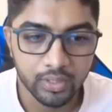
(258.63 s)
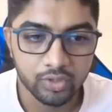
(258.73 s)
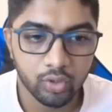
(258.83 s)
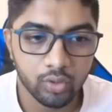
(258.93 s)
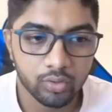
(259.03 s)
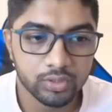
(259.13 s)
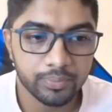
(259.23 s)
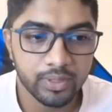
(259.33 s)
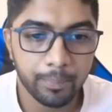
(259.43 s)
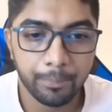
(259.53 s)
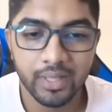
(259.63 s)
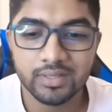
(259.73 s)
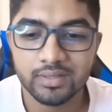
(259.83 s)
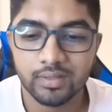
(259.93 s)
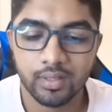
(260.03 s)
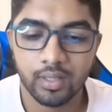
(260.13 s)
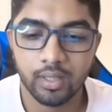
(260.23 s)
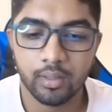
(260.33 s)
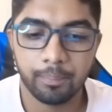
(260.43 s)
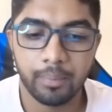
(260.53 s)
सो so, सबसे बेस्ट
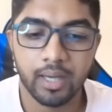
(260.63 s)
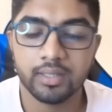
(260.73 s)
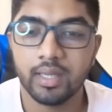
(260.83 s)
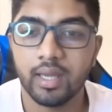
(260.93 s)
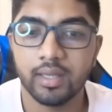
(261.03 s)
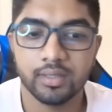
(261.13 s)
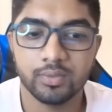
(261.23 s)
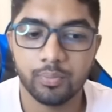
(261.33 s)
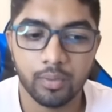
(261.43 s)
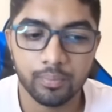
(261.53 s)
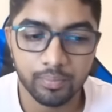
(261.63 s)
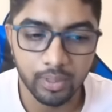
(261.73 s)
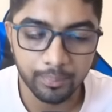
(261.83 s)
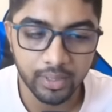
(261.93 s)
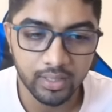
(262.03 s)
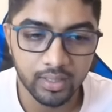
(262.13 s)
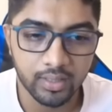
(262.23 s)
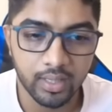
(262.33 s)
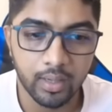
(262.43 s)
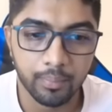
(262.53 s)
पार्ट uh, क्या है इस प्रॉप कंपनी की
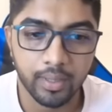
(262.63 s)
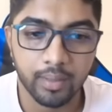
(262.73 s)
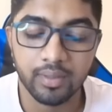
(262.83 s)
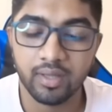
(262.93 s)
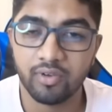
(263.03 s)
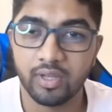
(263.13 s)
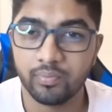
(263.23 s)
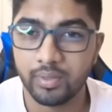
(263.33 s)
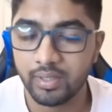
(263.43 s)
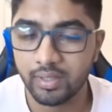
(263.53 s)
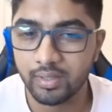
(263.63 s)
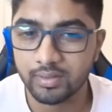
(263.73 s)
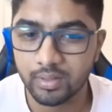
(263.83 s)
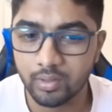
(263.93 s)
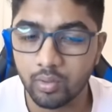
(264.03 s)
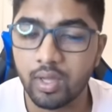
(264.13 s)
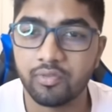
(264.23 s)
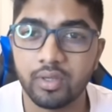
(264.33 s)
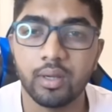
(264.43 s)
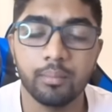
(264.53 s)
कि आप एम टी फाइव पर ट्रेड कर सकते हो
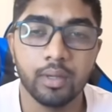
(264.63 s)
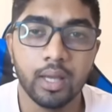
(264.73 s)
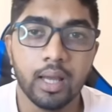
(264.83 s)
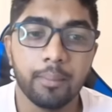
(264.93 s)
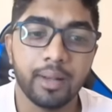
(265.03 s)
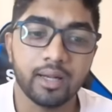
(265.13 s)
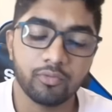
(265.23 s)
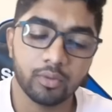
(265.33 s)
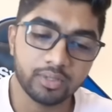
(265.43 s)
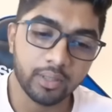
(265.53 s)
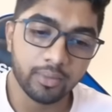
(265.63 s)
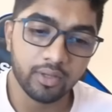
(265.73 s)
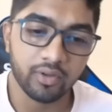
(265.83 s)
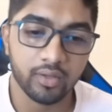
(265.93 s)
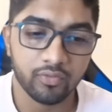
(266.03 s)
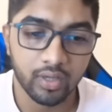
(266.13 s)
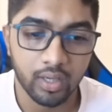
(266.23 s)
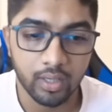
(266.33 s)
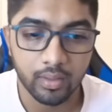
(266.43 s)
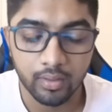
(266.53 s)
काफ़ी कम प्लेटफॉर्म्स एम टी फाइव का
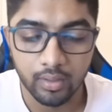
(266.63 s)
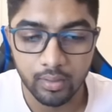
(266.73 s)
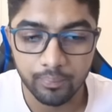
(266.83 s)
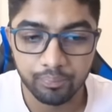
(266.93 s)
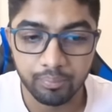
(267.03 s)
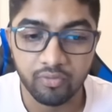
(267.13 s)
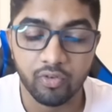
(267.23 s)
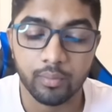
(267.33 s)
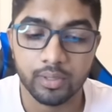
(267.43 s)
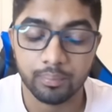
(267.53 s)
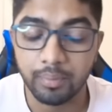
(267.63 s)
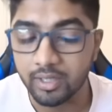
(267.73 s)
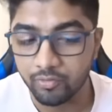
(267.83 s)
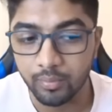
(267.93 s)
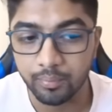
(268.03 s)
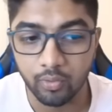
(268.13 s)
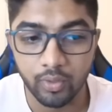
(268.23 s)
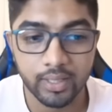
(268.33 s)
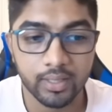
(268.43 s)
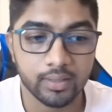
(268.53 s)
परफॉर्मेंस प्लेटफॉर्म
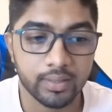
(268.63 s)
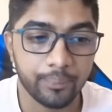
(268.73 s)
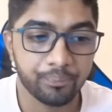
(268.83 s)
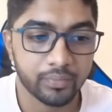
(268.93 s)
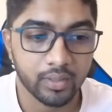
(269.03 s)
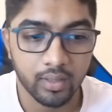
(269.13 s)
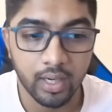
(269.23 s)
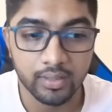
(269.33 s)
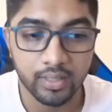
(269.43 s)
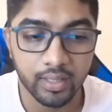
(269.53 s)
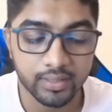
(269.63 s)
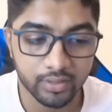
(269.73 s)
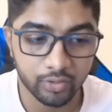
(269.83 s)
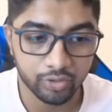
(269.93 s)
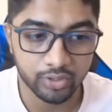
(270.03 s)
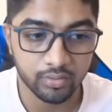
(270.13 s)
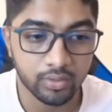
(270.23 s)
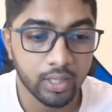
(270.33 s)
प्रोवाइड करता है अल्ट्रा एग्जीक्यूशन